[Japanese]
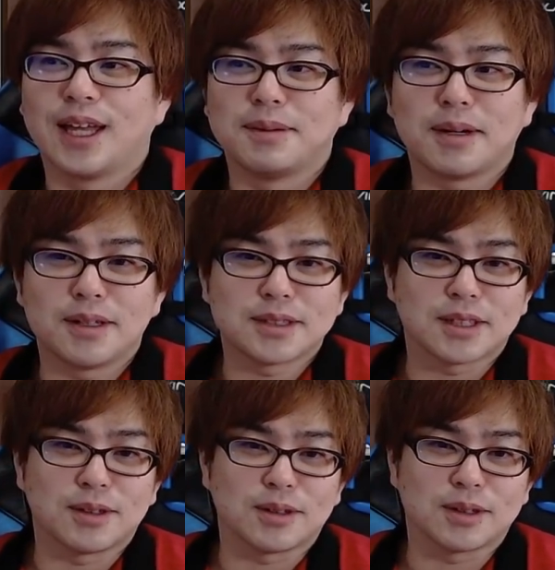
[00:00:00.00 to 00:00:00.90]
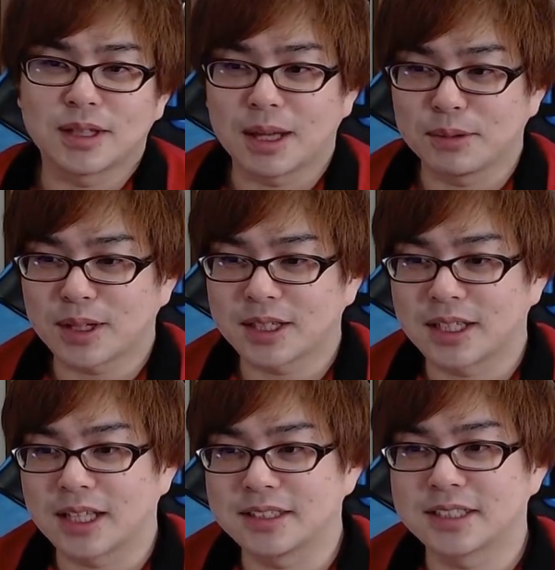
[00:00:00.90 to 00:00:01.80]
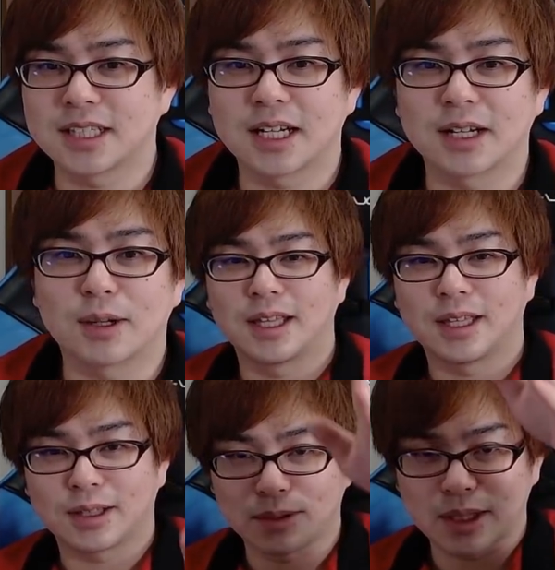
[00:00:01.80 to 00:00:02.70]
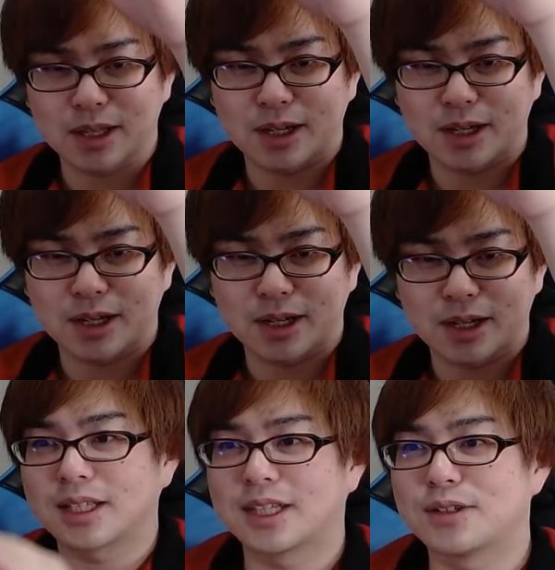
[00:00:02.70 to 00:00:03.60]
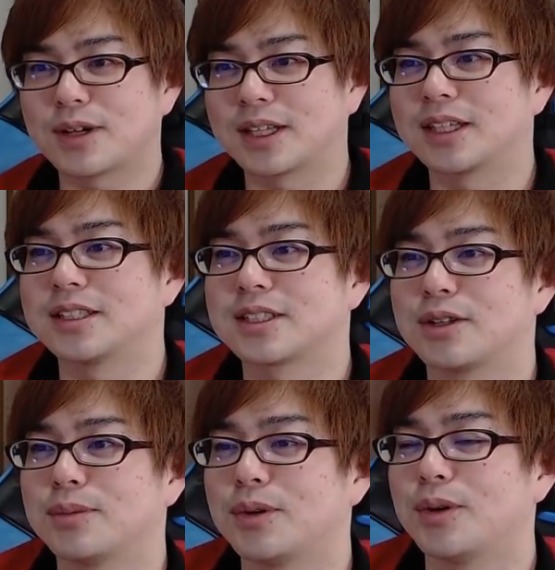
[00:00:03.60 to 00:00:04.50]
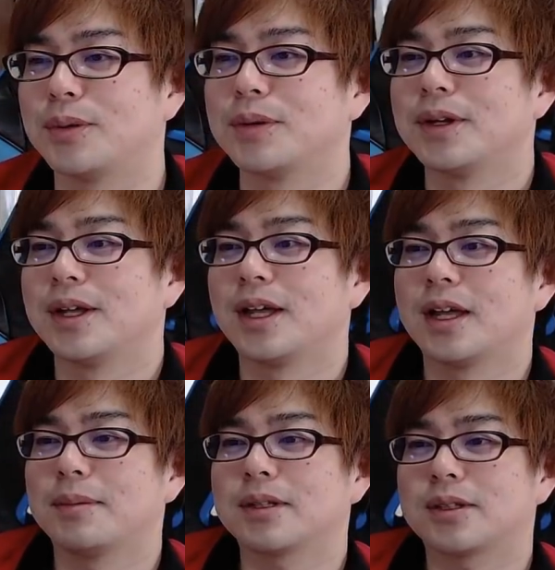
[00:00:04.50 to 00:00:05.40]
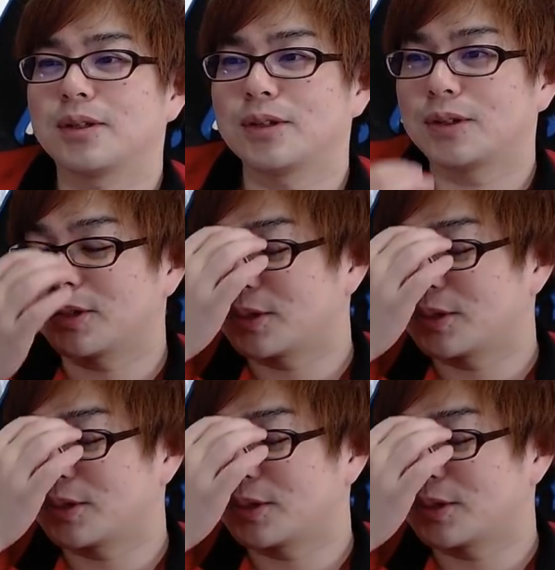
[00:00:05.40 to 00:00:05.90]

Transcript: まあ、ウルトラの、えー、物語ね、絶賛値段がどんどん上がってるわけなんですけども、まあ、というこ